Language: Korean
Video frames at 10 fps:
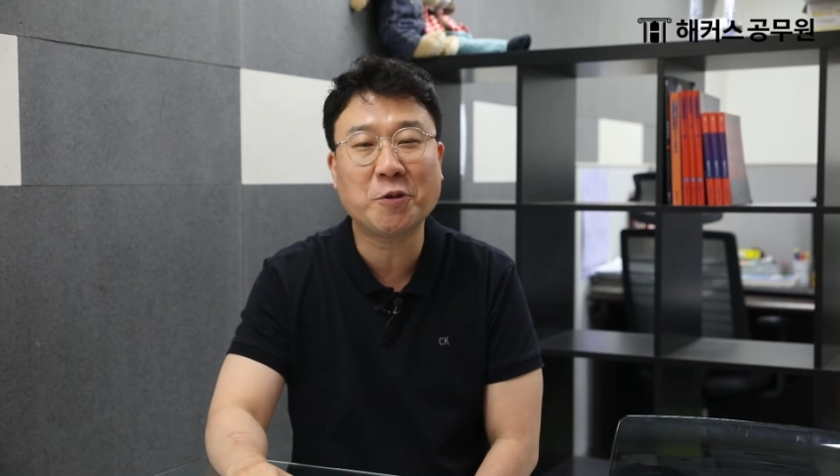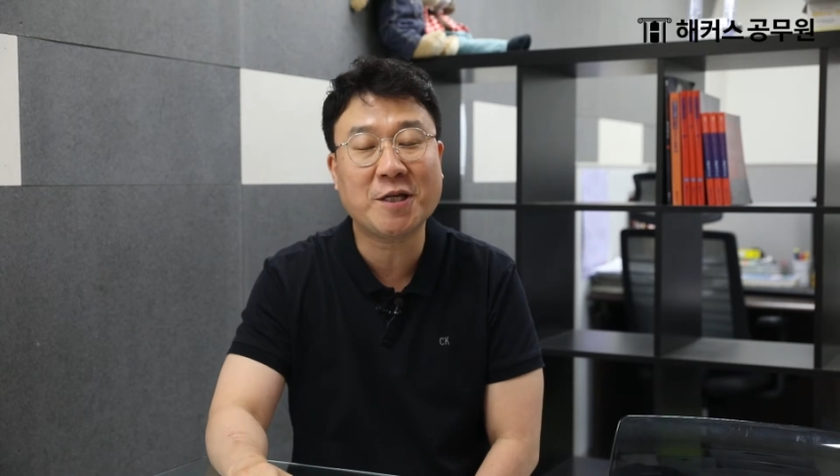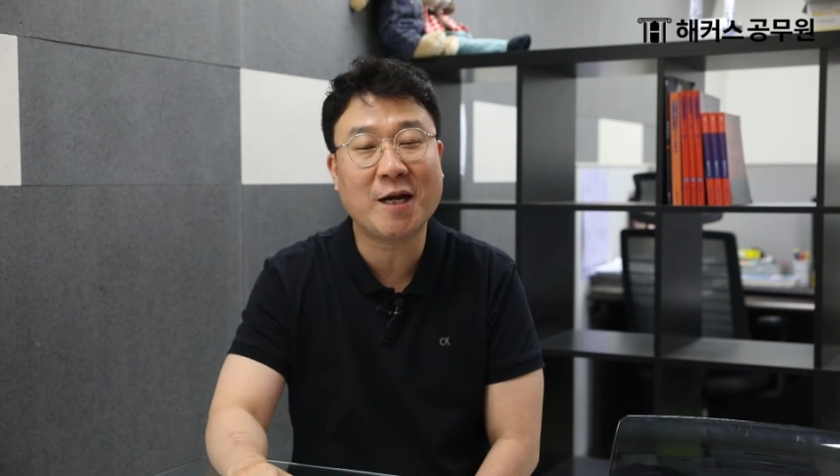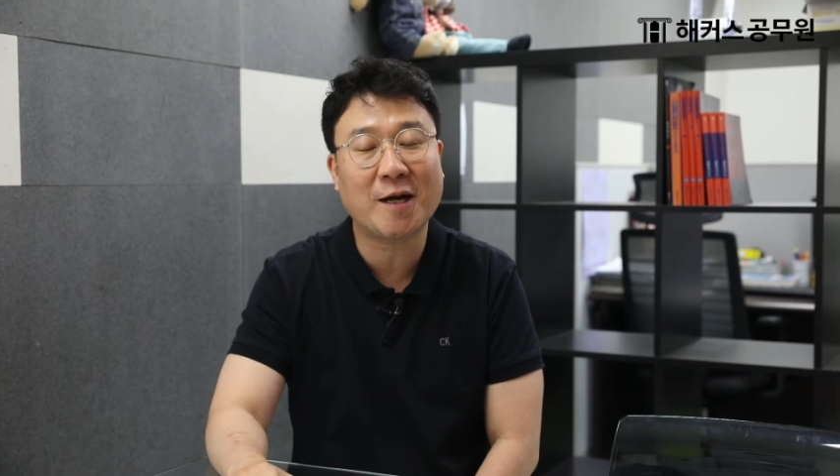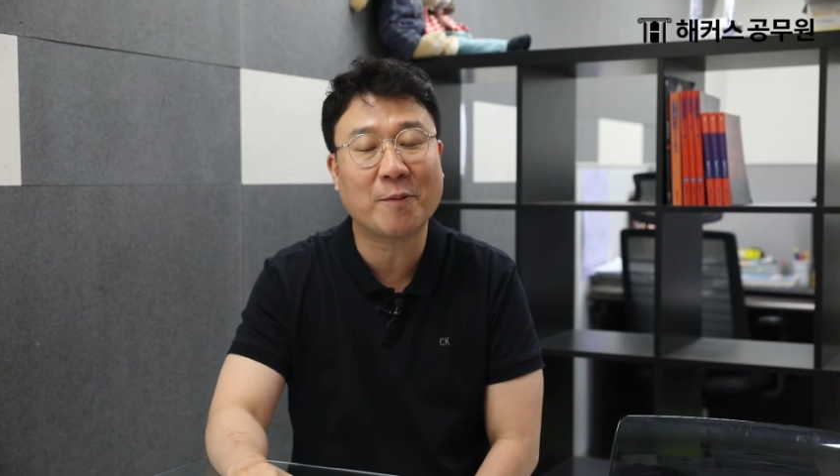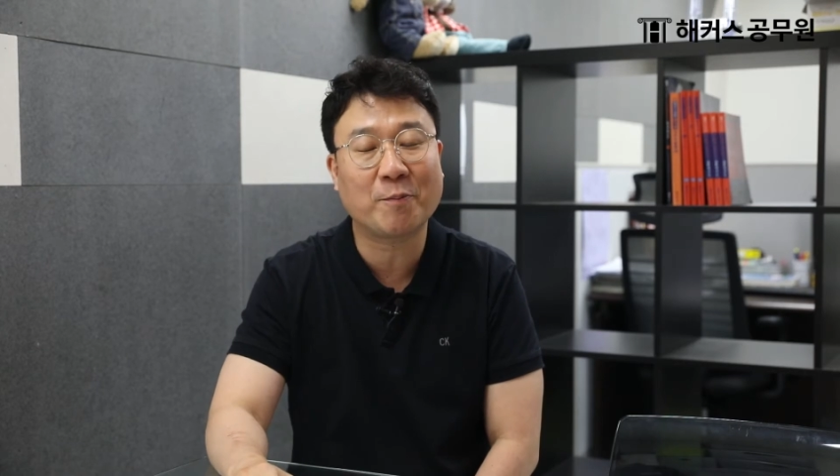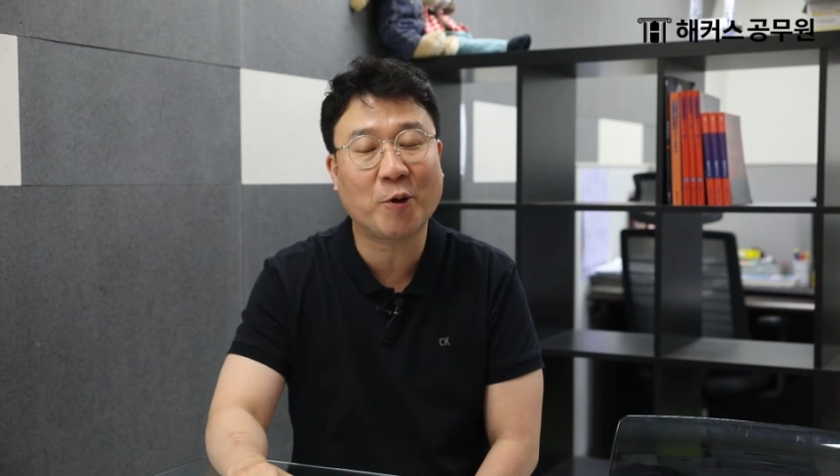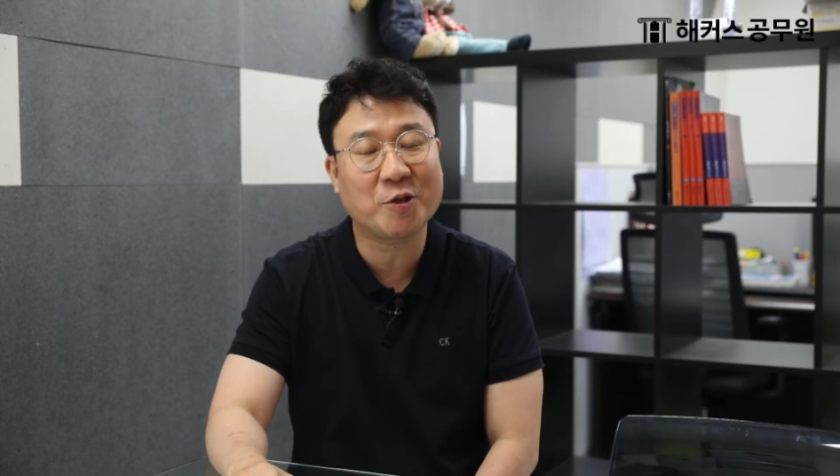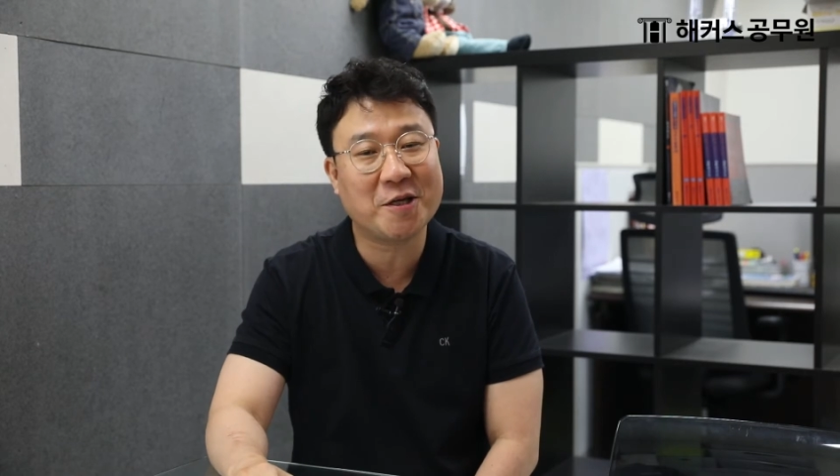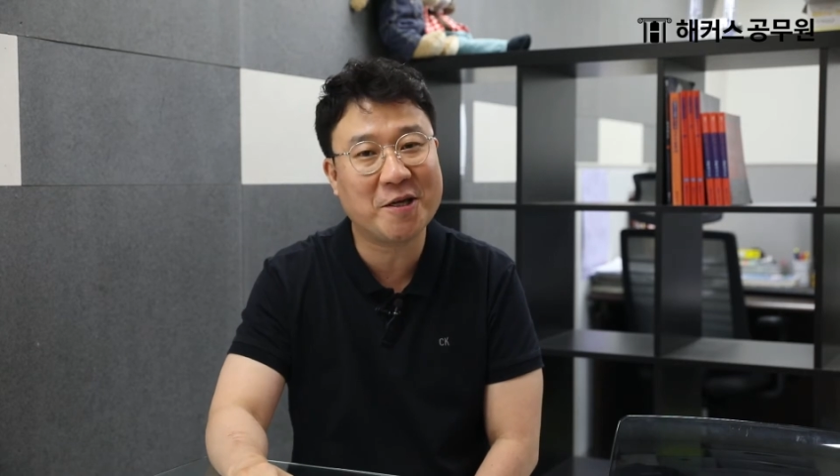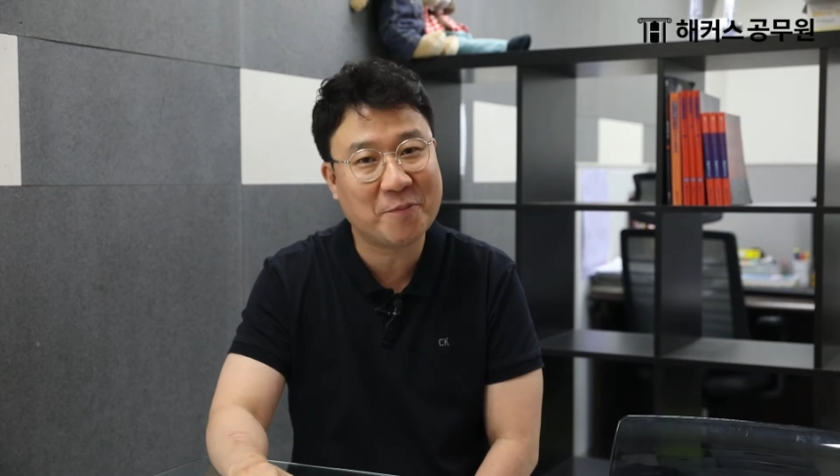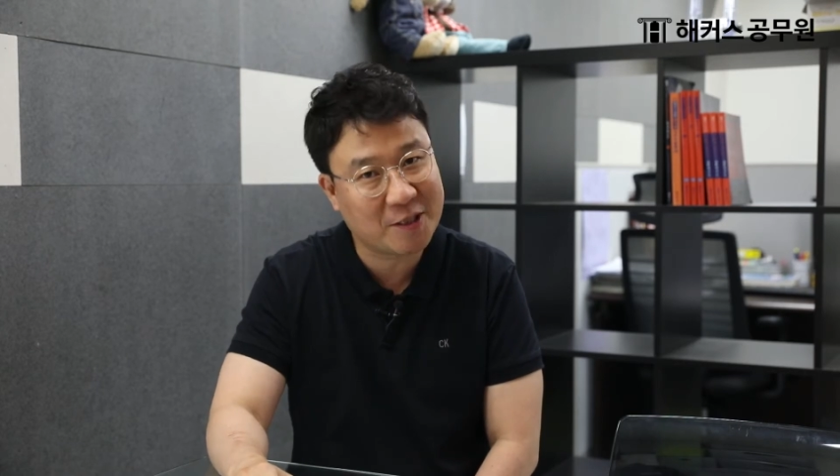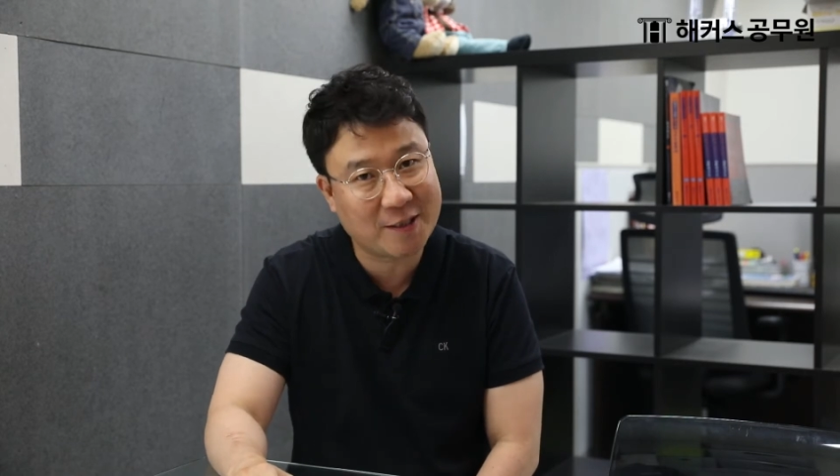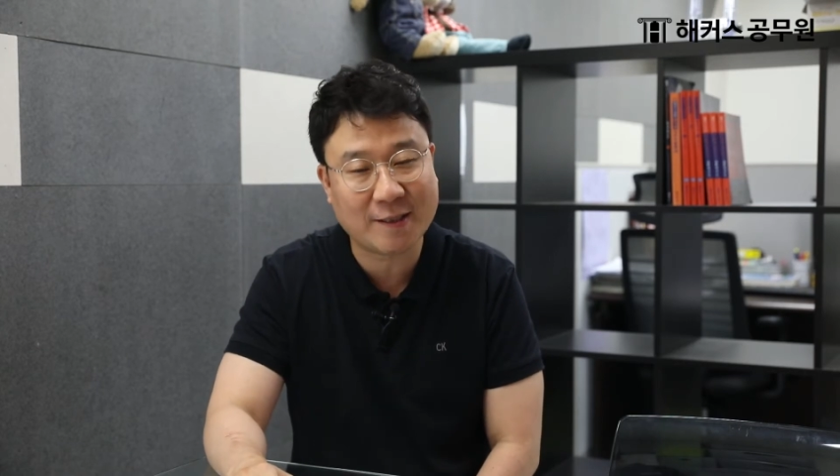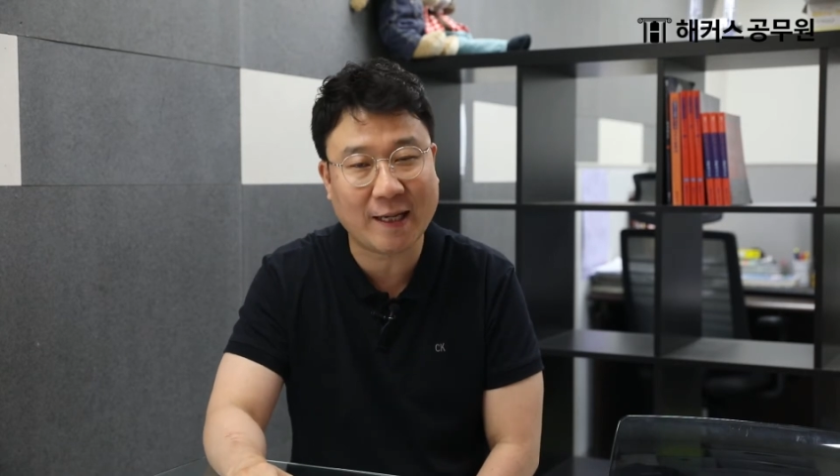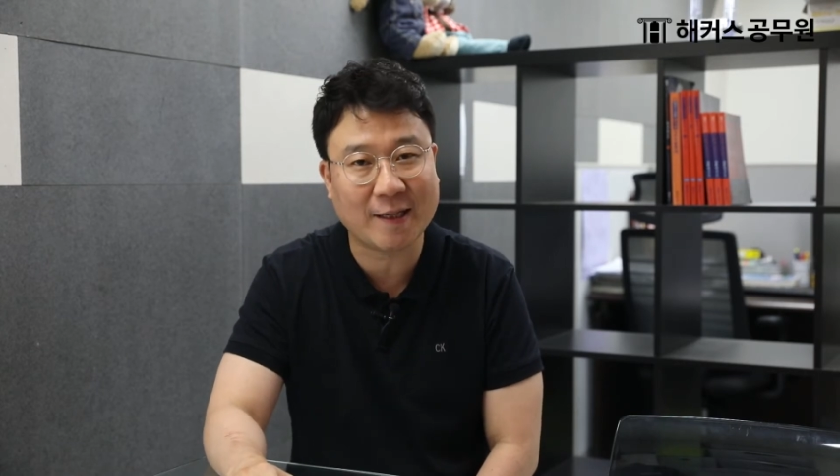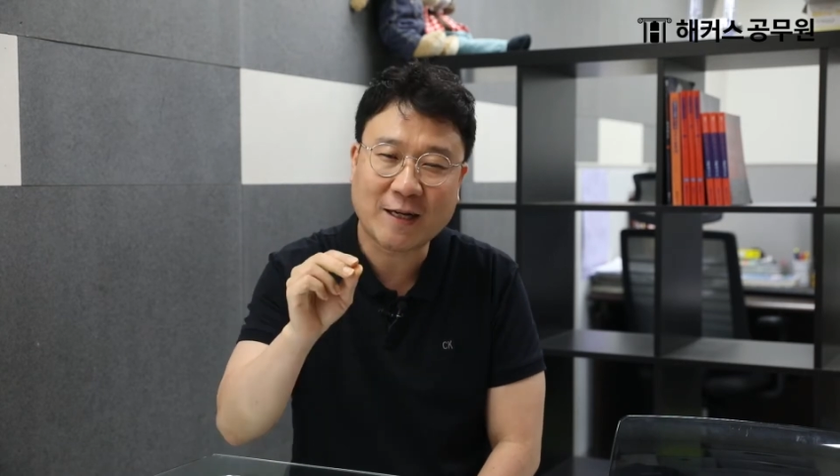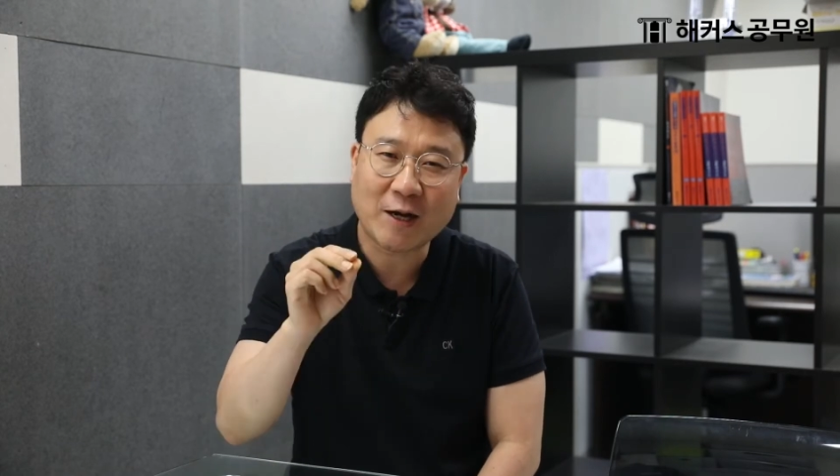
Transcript: 혼자 버티기 힘드실 때